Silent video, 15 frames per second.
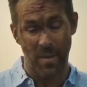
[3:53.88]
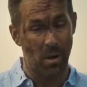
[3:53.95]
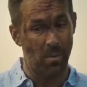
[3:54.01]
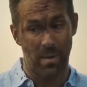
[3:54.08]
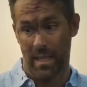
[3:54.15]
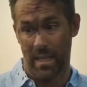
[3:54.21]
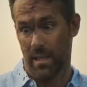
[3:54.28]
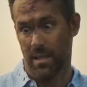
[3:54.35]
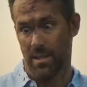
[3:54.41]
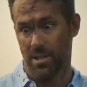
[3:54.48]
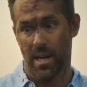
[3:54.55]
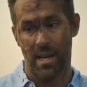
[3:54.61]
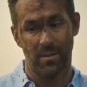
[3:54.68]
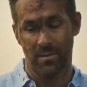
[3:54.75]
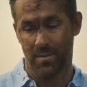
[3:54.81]
Si, bien sûr,
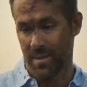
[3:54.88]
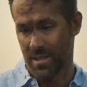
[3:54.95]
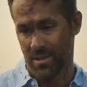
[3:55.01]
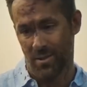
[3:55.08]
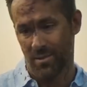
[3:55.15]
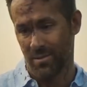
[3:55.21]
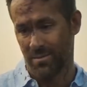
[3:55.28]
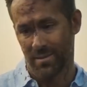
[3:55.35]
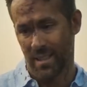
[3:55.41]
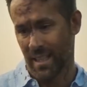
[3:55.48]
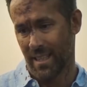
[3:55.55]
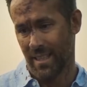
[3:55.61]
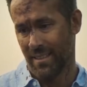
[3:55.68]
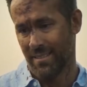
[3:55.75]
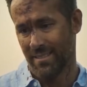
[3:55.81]
un enfant serait tellement
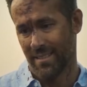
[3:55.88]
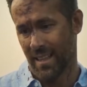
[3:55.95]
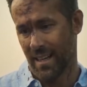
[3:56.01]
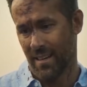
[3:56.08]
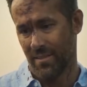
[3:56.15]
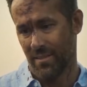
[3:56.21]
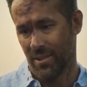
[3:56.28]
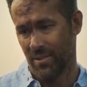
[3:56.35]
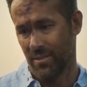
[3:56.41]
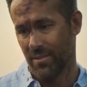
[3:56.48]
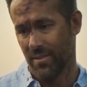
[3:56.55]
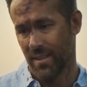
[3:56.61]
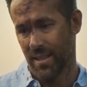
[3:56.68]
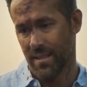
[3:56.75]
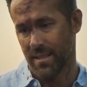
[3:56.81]
chanceux de
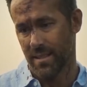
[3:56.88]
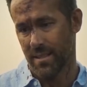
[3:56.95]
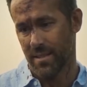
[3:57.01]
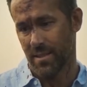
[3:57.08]
grandir dans ton